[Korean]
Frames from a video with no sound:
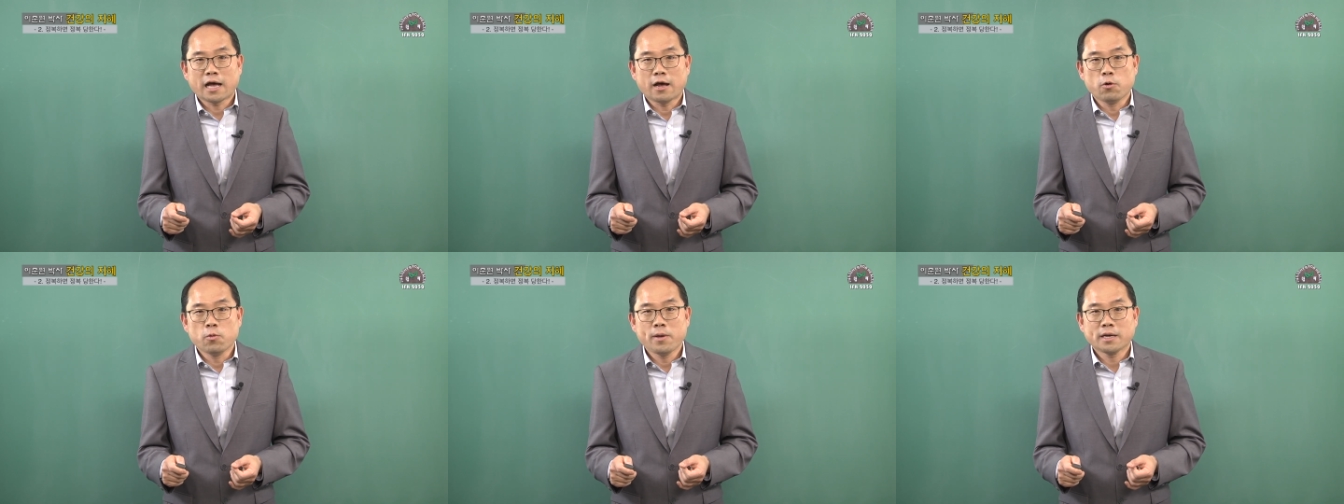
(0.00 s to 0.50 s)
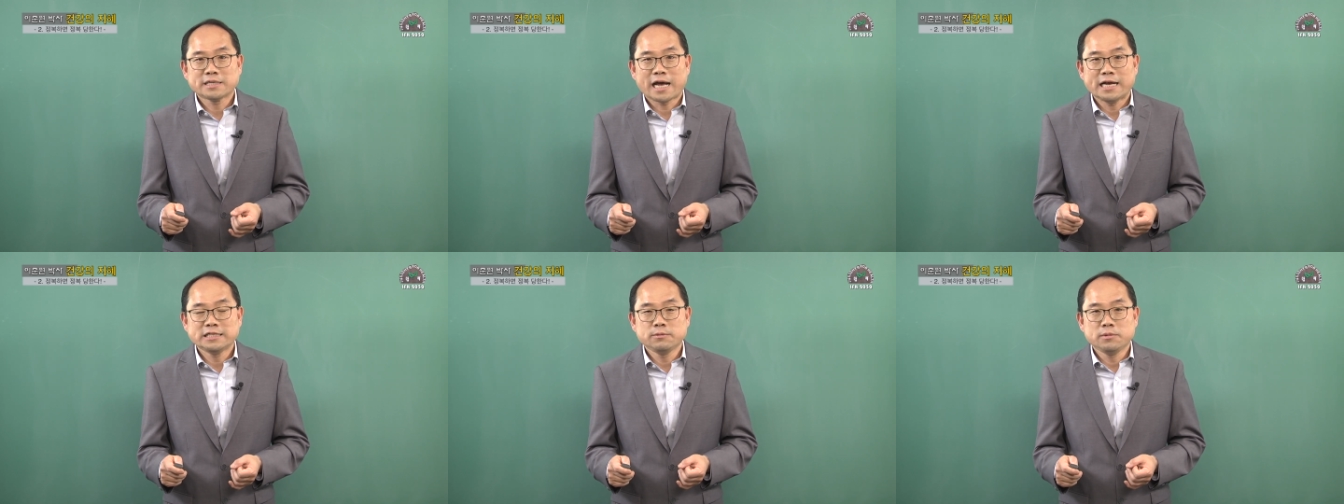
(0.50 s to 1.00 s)

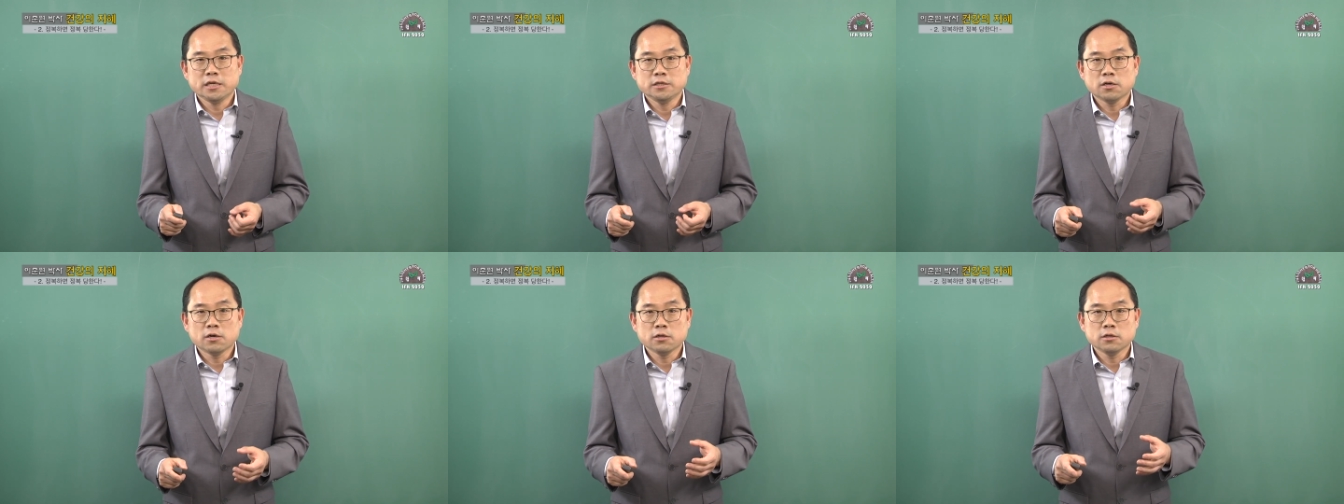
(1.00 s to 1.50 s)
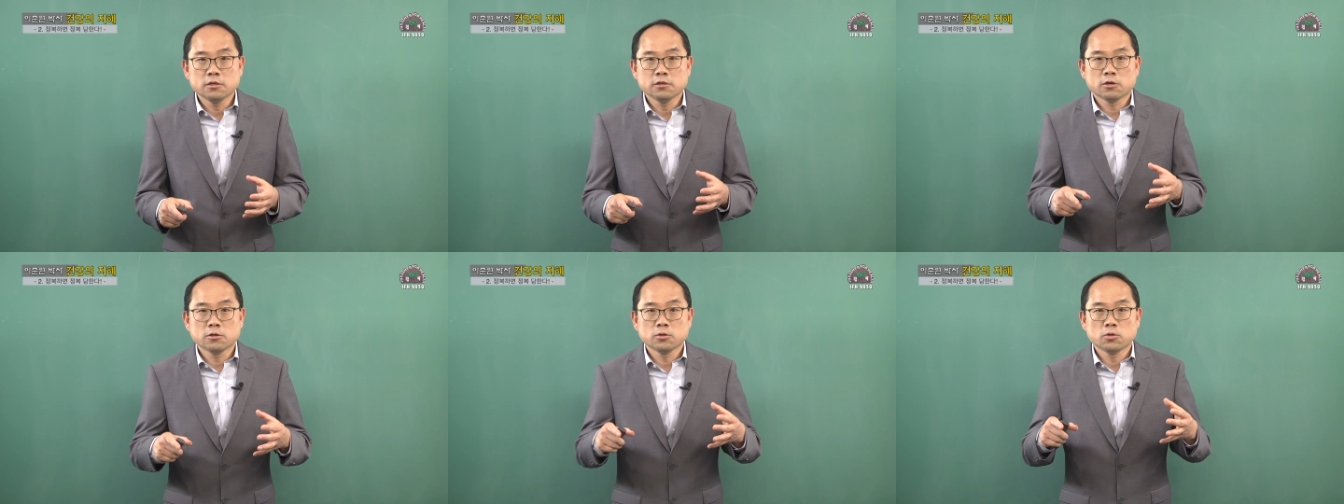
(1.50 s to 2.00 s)
542년
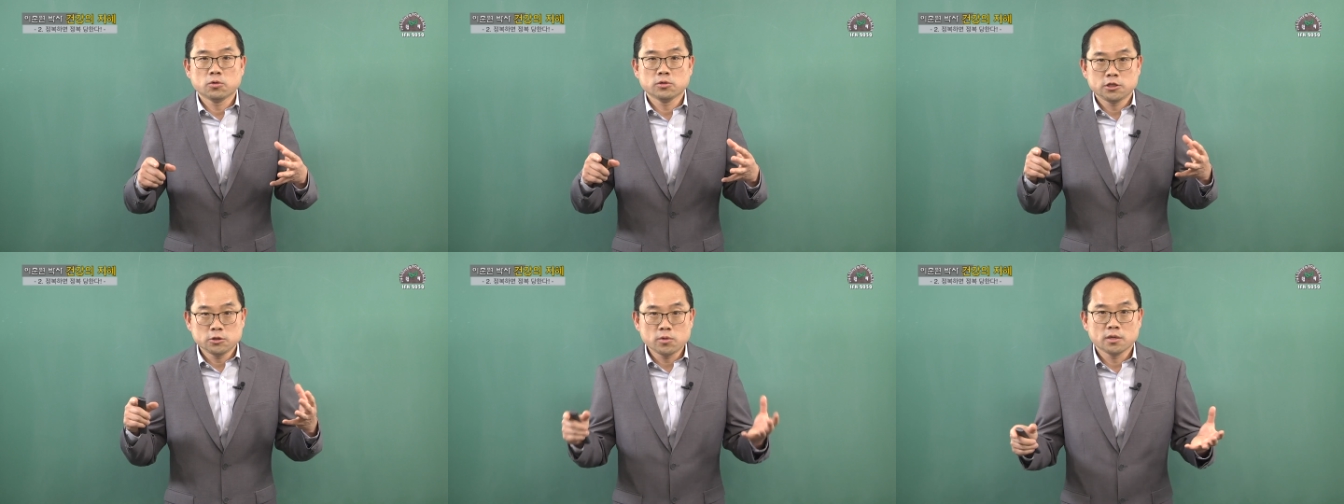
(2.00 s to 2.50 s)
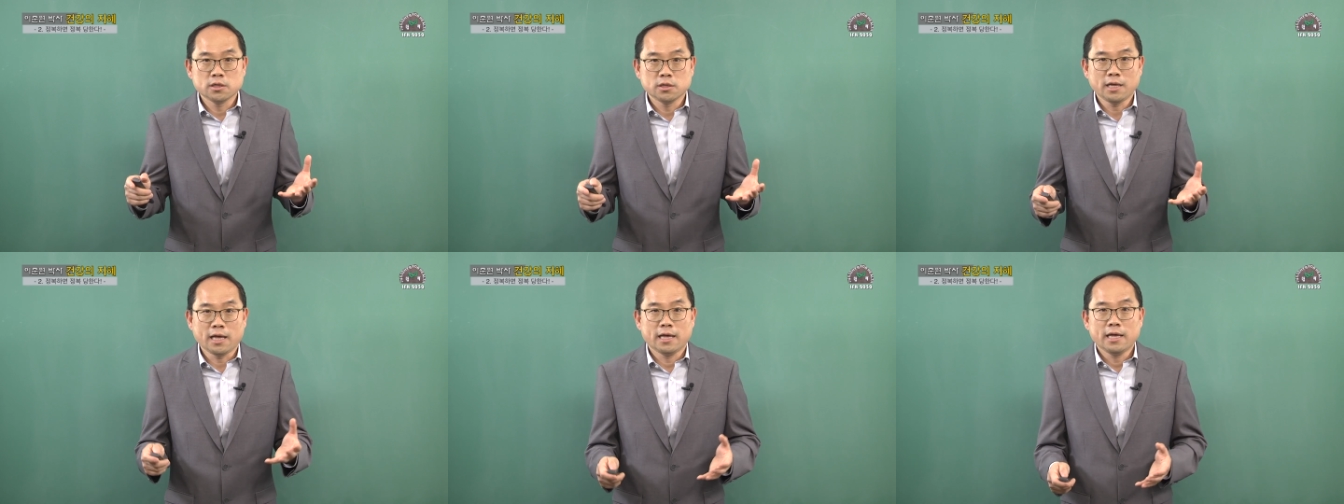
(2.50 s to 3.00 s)
정도
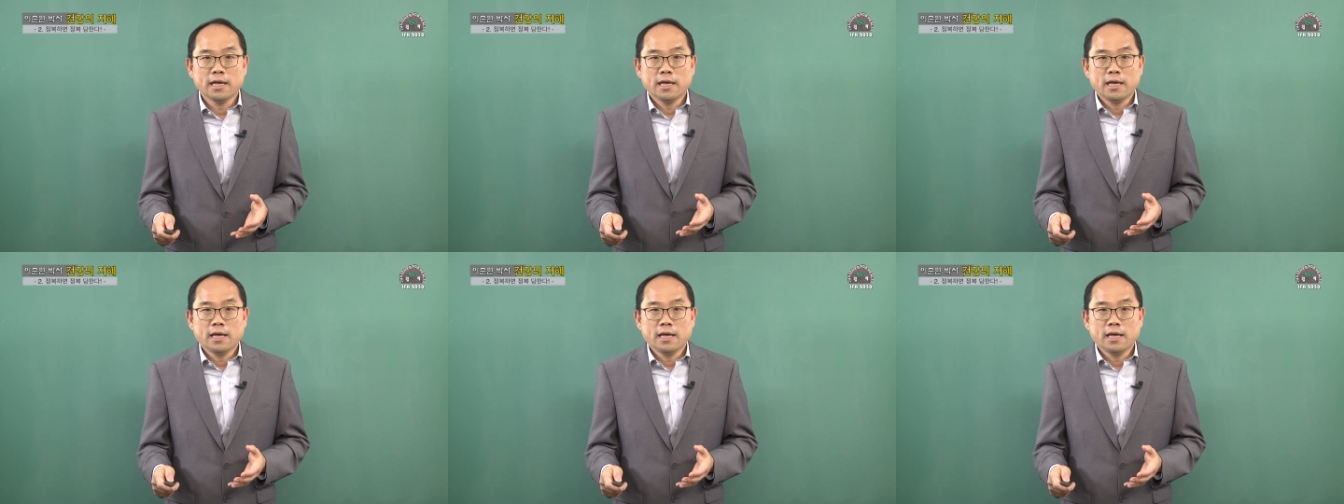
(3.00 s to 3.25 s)
치루었는데